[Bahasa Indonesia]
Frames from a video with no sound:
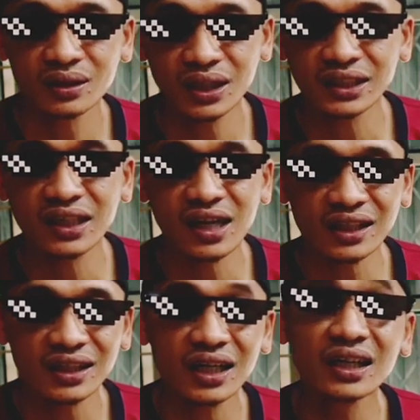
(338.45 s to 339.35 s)
kelihatan
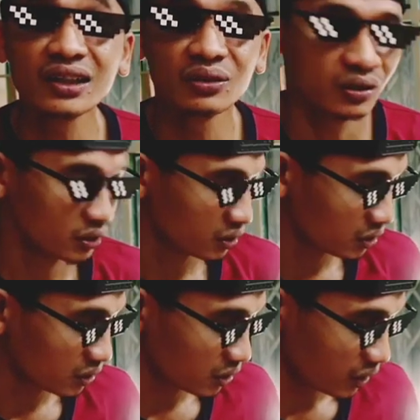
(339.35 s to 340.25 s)
rata gitu.
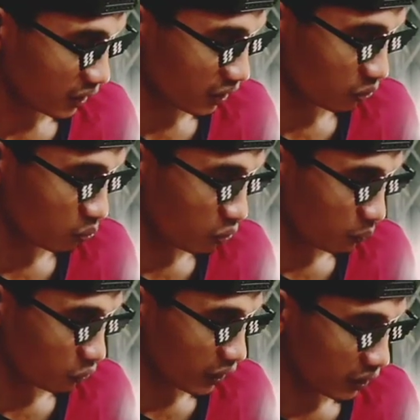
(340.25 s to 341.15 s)
Kelihatan semua
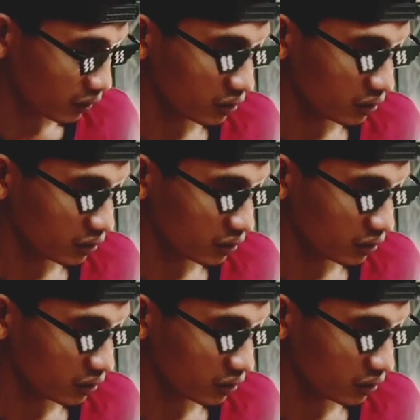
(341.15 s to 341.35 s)
putih.